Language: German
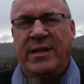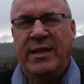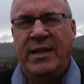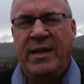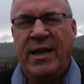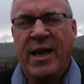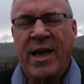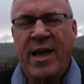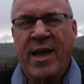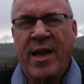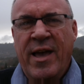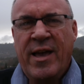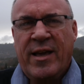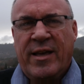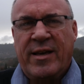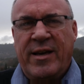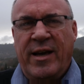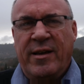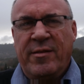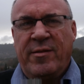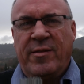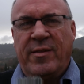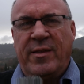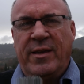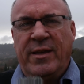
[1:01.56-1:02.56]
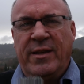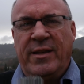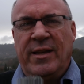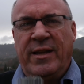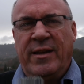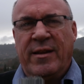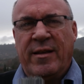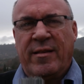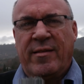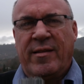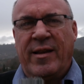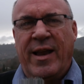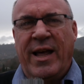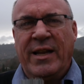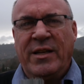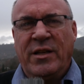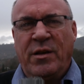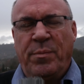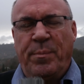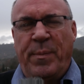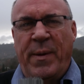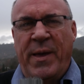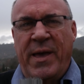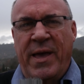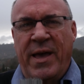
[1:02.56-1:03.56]
die Kaste, die das
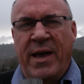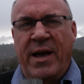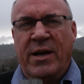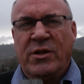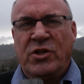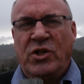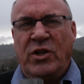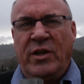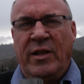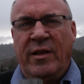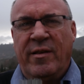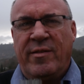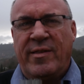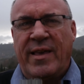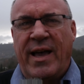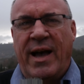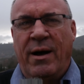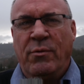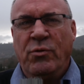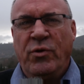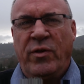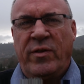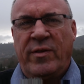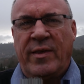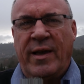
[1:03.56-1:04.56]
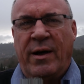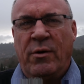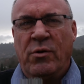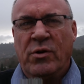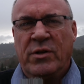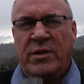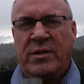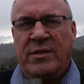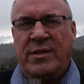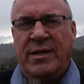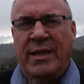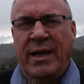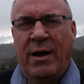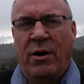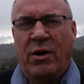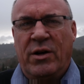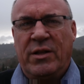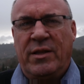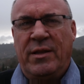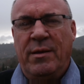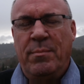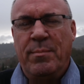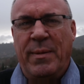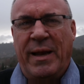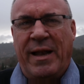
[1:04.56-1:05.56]
Land beherrscht, die es aussaugt, die auch
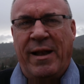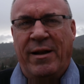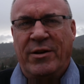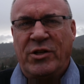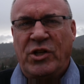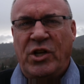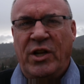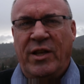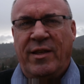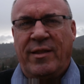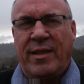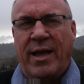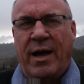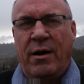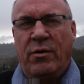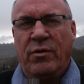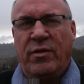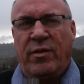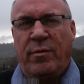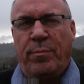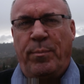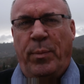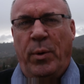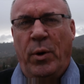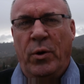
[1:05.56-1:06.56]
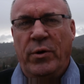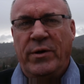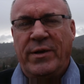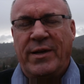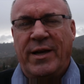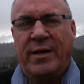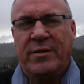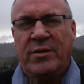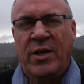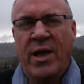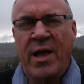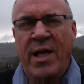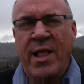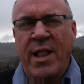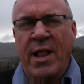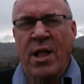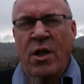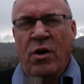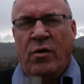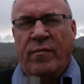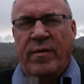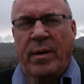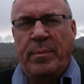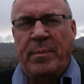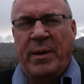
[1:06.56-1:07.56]
die Mittelschicht ausplündert.
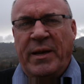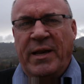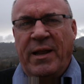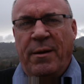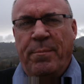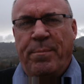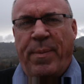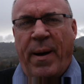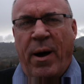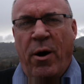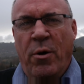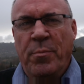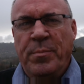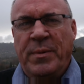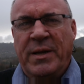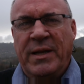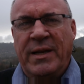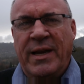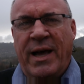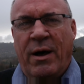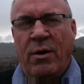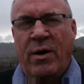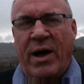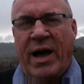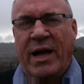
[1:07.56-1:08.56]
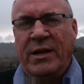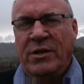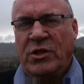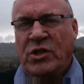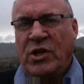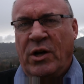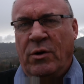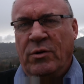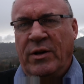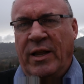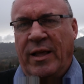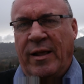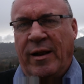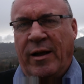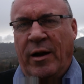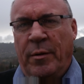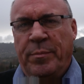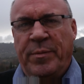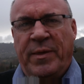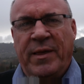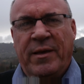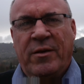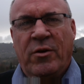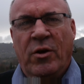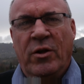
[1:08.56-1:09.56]
Und wenn man den Baum genau anschaut, ich
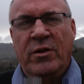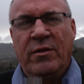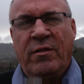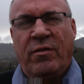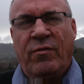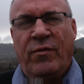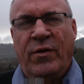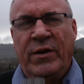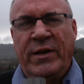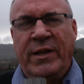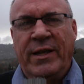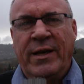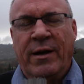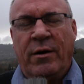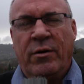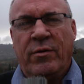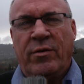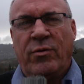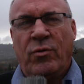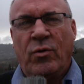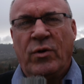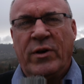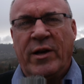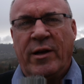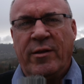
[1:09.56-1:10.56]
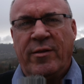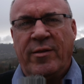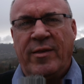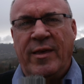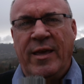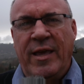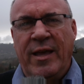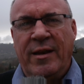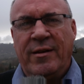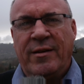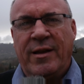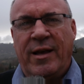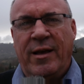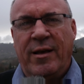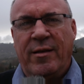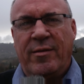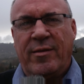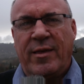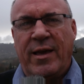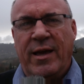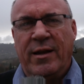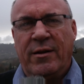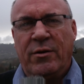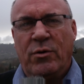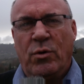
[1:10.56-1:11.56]
glaube, Sie können es von hier aus sogar sehen, da
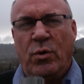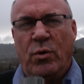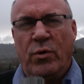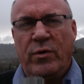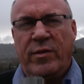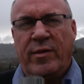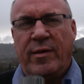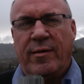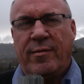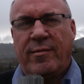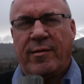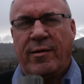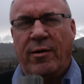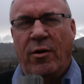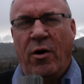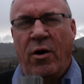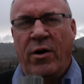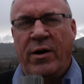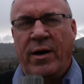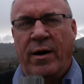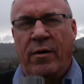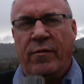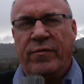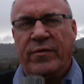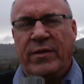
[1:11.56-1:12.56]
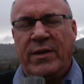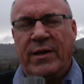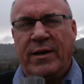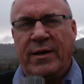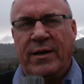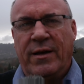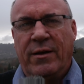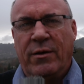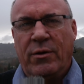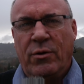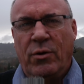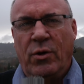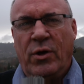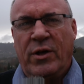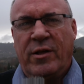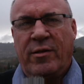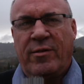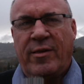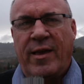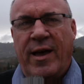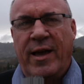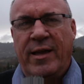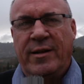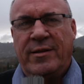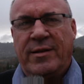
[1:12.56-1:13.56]
ist ein großes Loch auf der
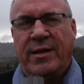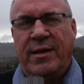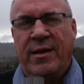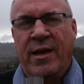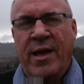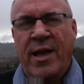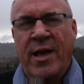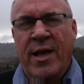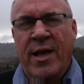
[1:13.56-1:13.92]
Rückseite.